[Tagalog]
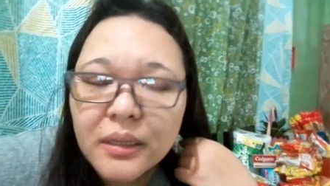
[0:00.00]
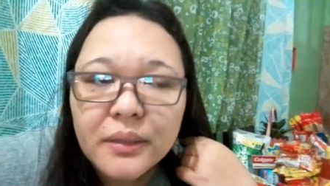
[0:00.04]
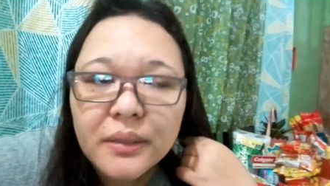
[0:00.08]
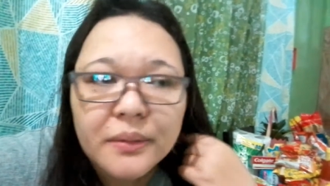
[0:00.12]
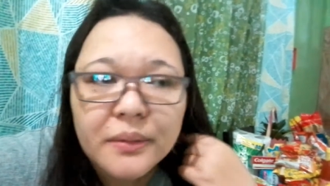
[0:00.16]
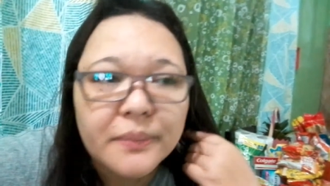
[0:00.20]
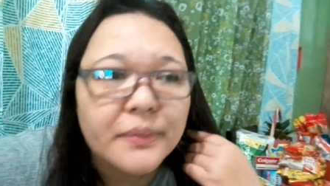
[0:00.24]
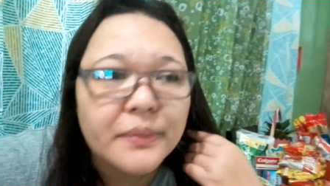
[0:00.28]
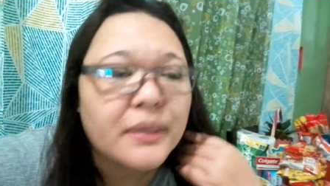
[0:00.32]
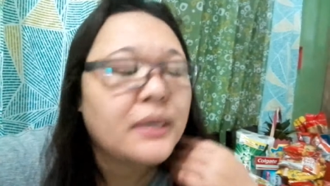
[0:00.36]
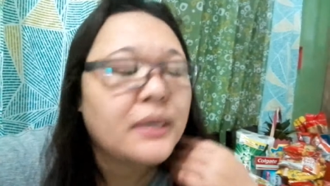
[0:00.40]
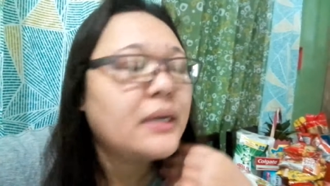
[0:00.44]

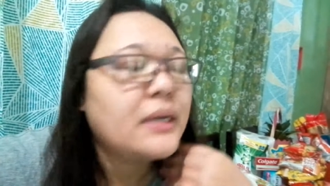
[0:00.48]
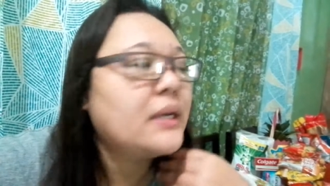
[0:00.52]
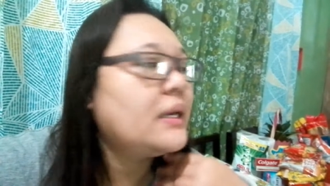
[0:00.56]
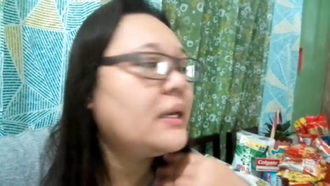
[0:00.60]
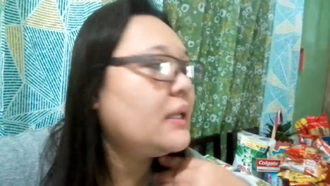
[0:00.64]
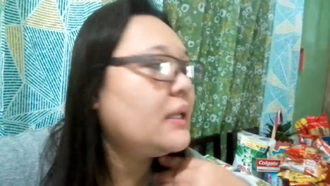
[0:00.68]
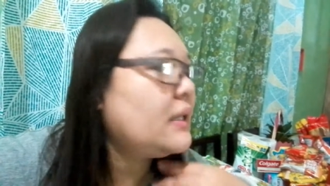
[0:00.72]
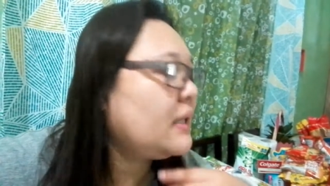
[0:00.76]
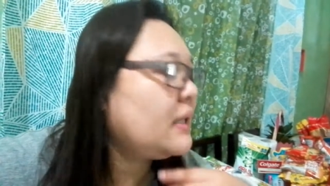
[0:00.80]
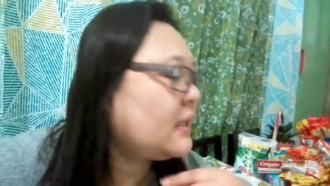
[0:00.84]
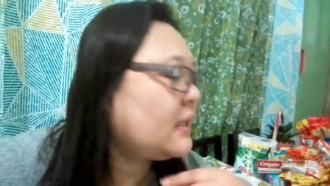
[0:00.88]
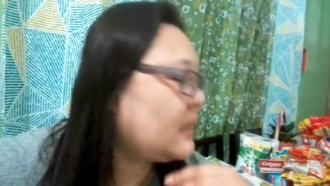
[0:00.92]
Yung mga
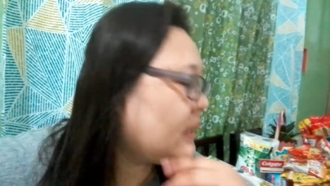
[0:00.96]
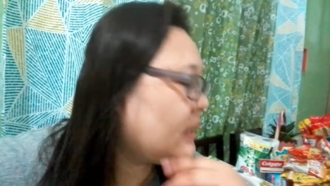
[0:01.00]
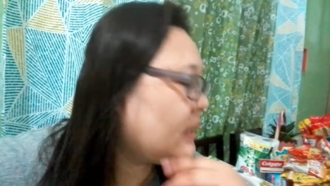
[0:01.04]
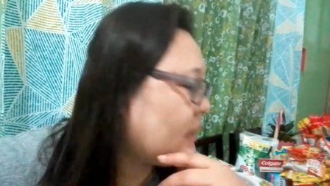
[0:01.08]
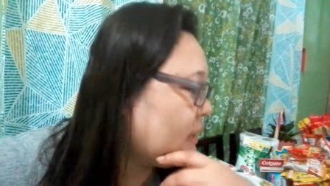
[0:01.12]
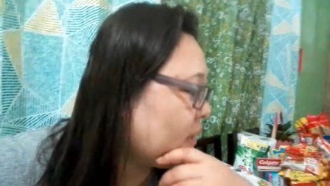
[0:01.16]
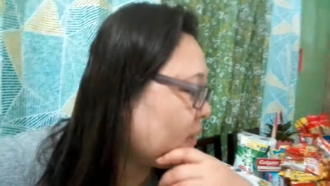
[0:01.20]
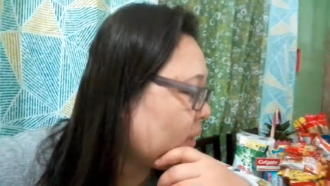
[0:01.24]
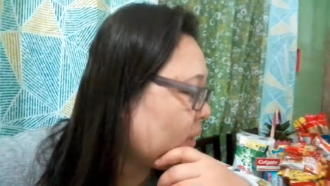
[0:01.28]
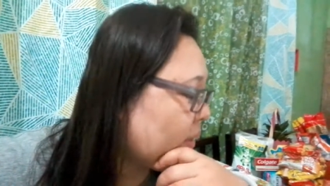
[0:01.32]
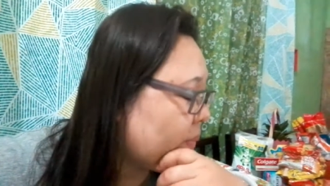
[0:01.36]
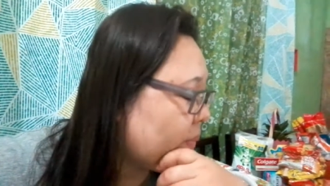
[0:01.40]

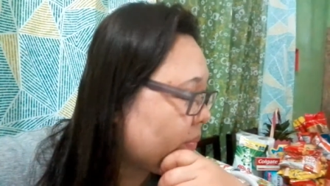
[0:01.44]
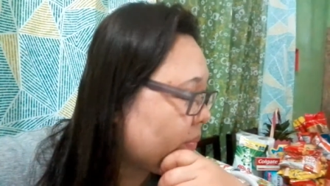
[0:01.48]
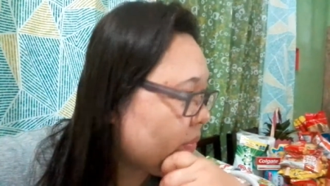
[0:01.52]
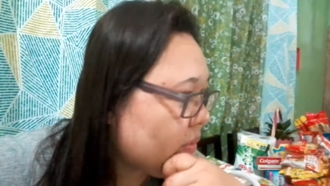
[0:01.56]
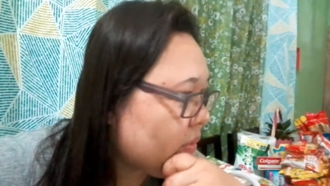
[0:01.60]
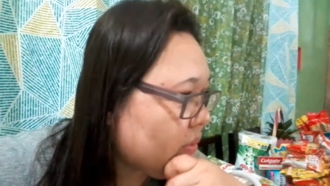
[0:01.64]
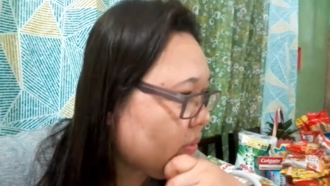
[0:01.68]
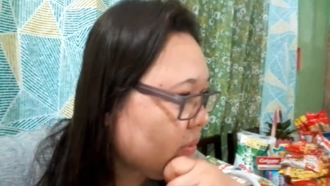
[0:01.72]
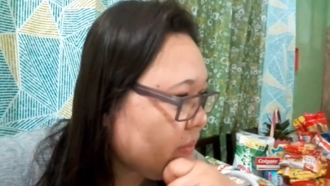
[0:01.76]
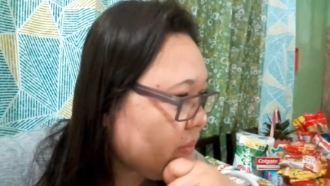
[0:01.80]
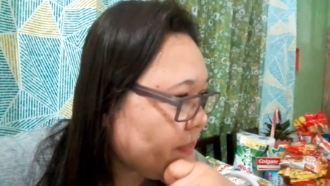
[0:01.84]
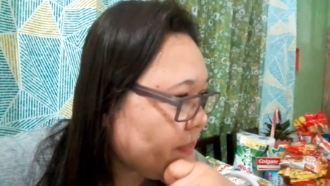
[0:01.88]
ganyan.
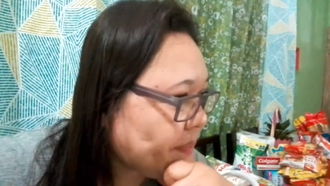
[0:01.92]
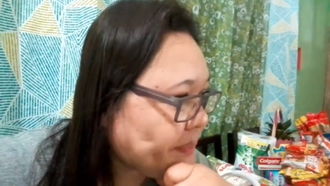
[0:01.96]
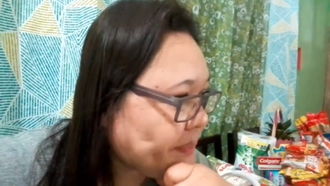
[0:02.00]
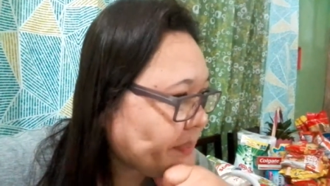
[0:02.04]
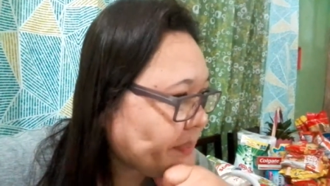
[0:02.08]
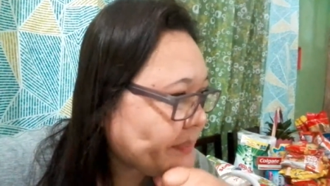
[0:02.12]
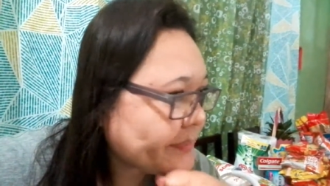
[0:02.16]
Tapos,